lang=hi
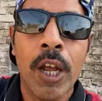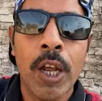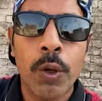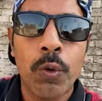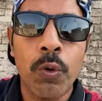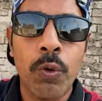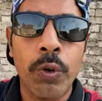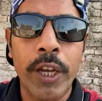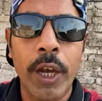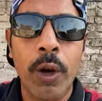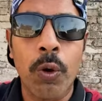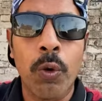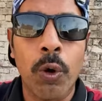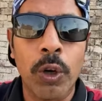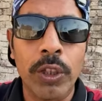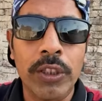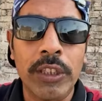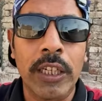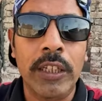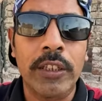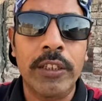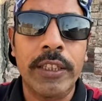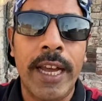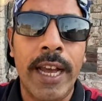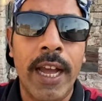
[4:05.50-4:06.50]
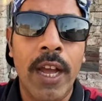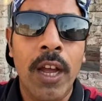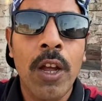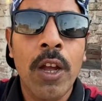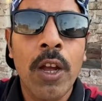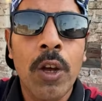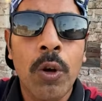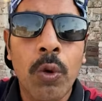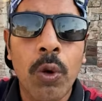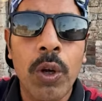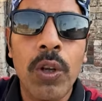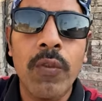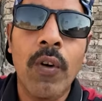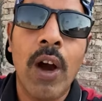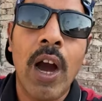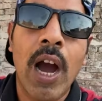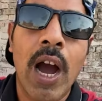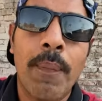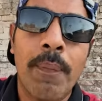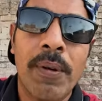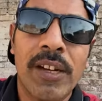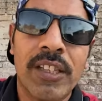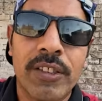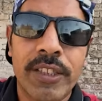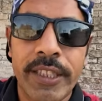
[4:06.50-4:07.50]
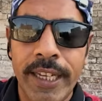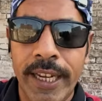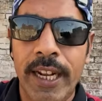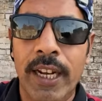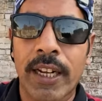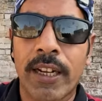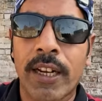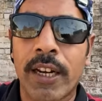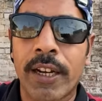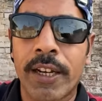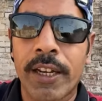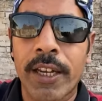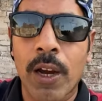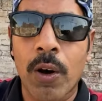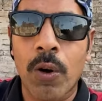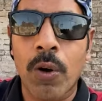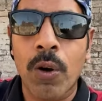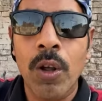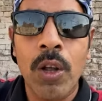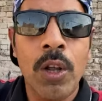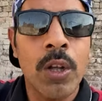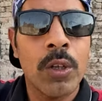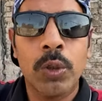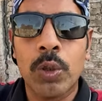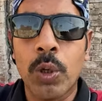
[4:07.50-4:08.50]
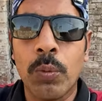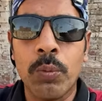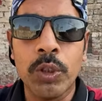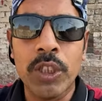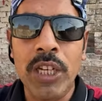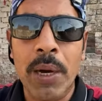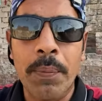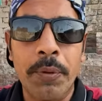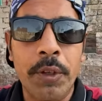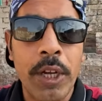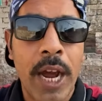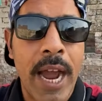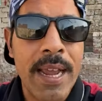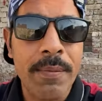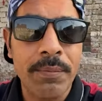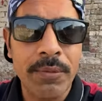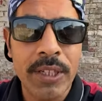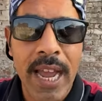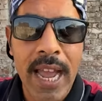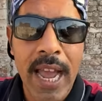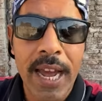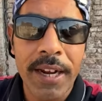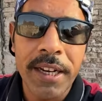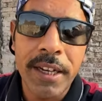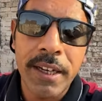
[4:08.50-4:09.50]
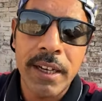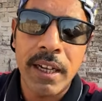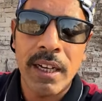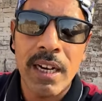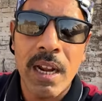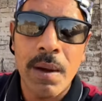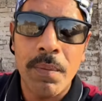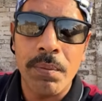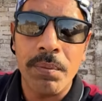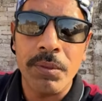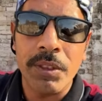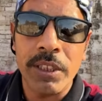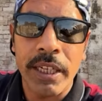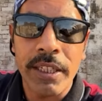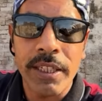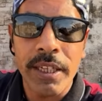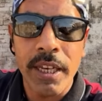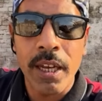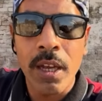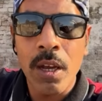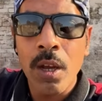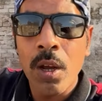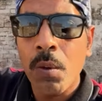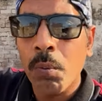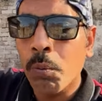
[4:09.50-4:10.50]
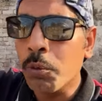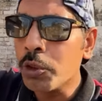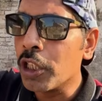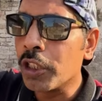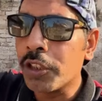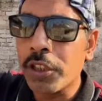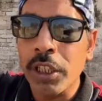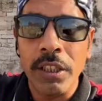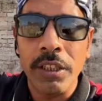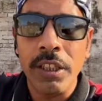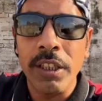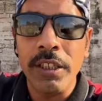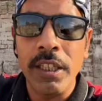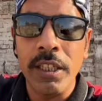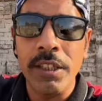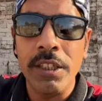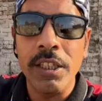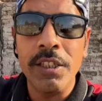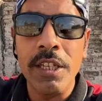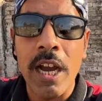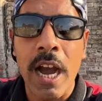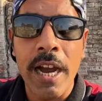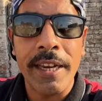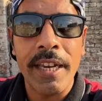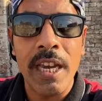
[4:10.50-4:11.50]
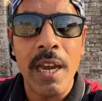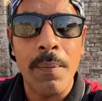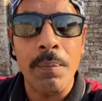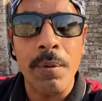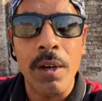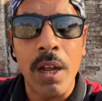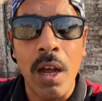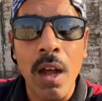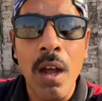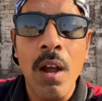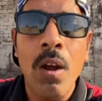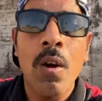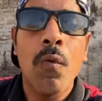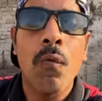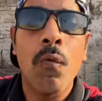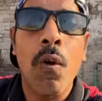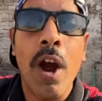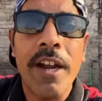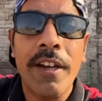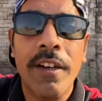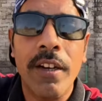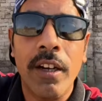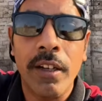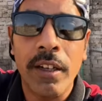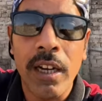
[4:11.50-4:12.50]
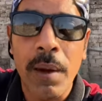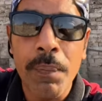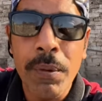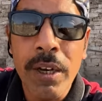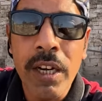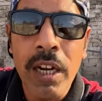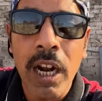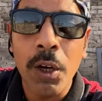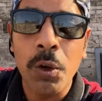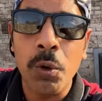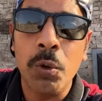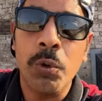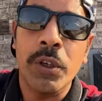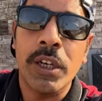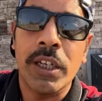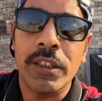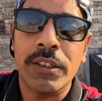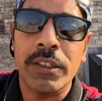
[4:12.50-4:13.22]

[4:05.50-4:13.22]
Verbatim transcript: क्योंकि हो सकता है कोई वहां पर सेल कर गया हो तो मुझे टाइम जाया नहीं करना चाहिए मुझे जल्दी जल्दी जाके अपना व्हाइट कलर का बिल्ला ढूंढना